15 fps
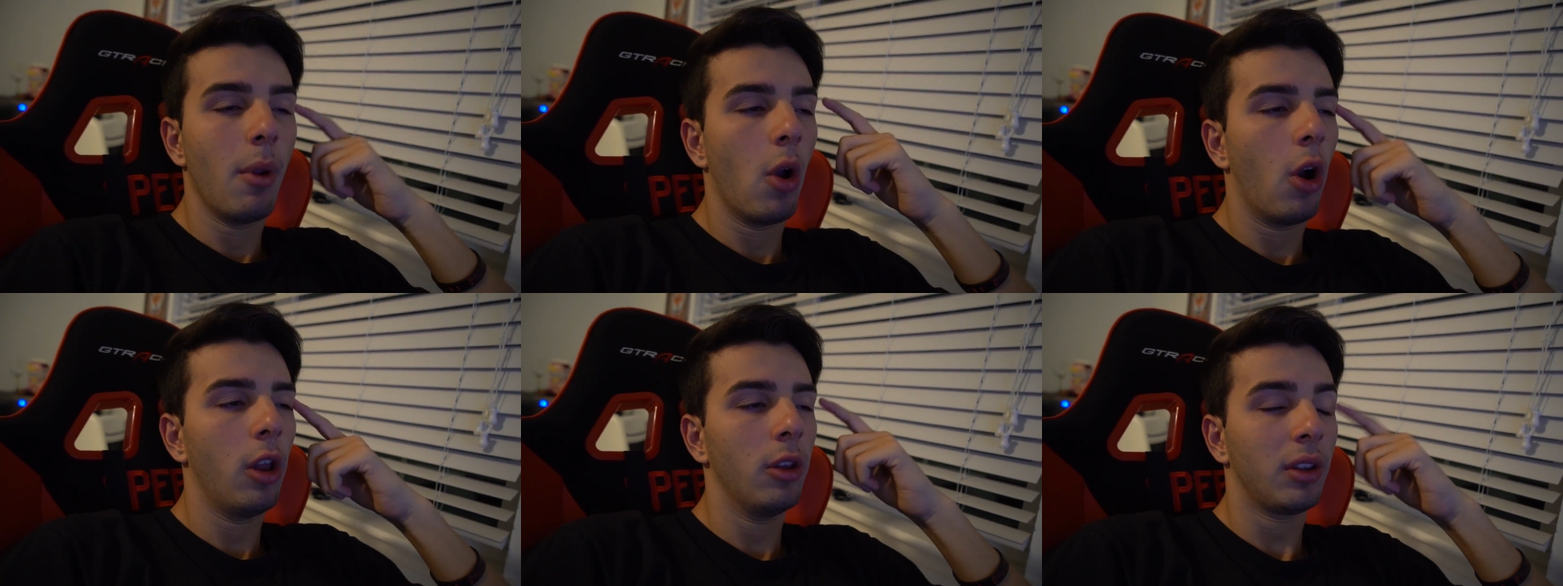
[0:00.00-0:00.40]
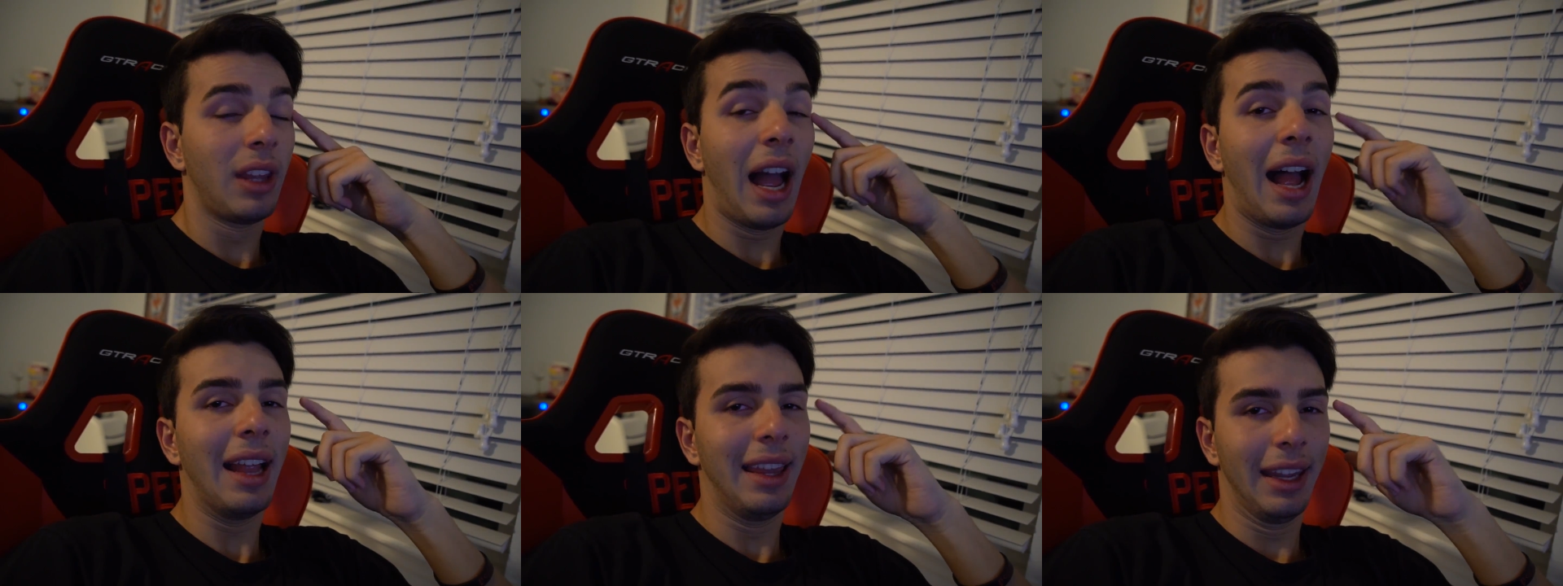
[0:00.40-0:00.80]
Meu olho
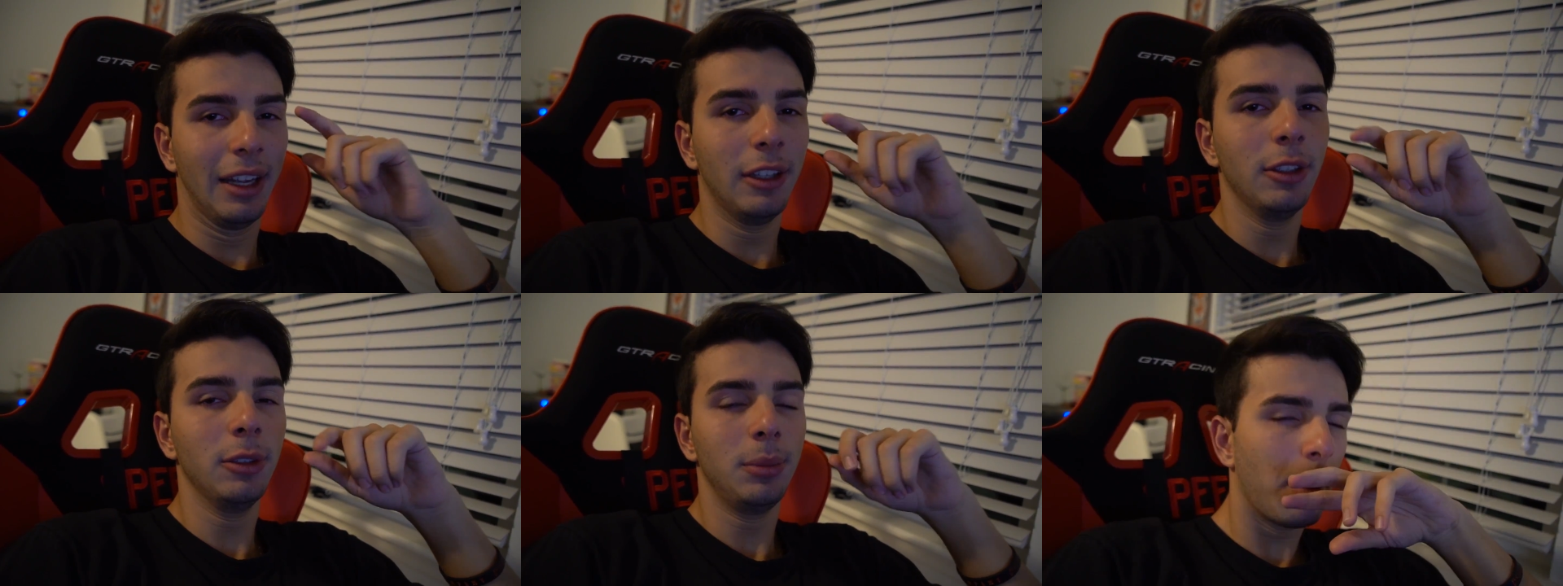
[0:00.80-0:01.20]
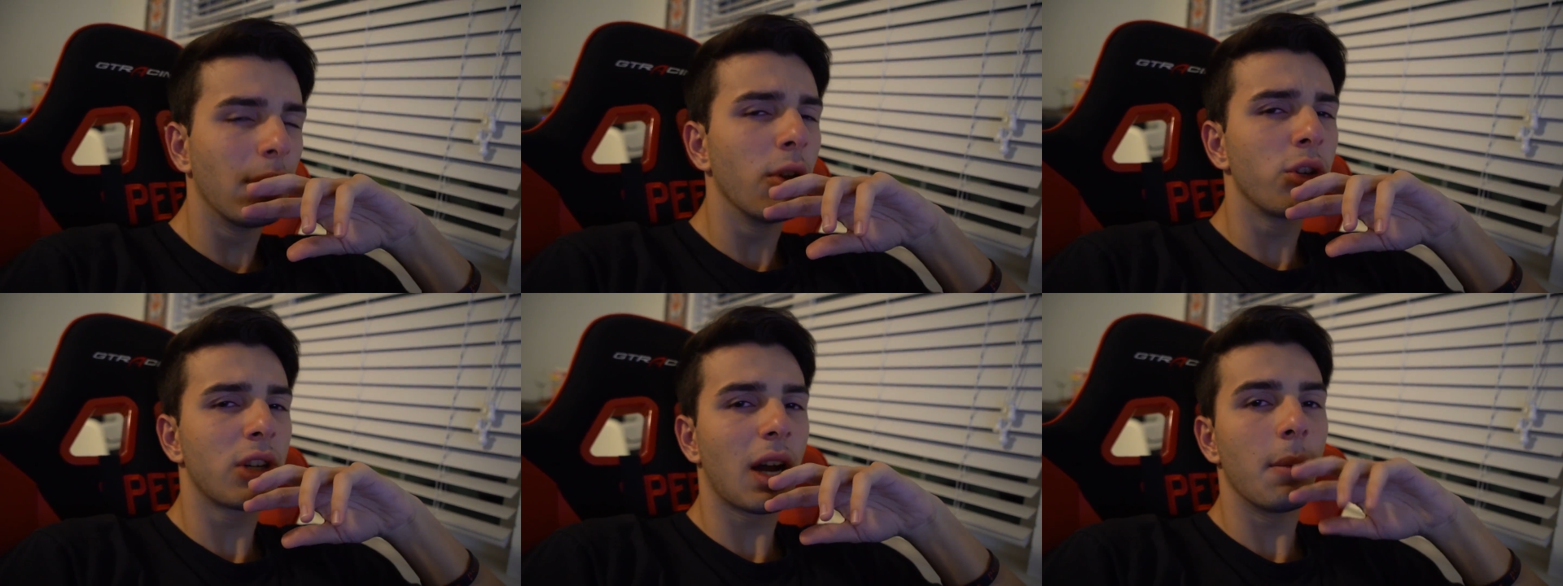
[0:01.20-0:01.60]
tá ardendo,
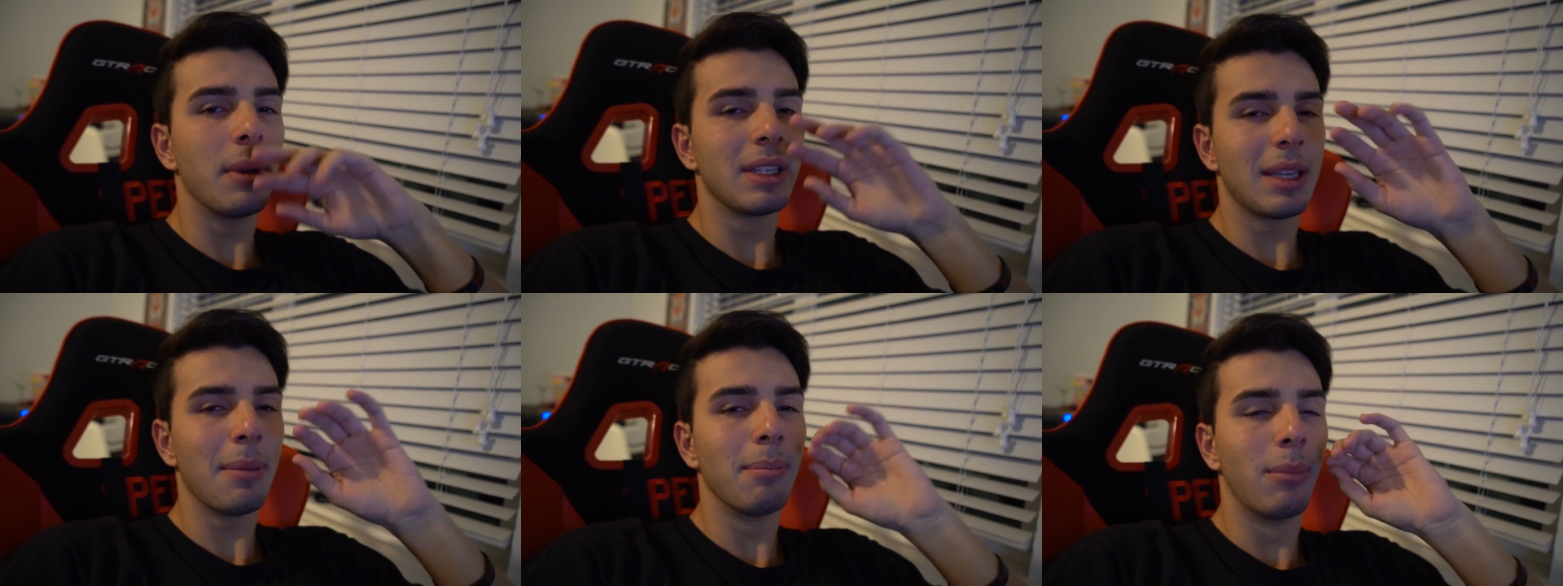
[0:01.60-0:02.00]
mas dor de cabeça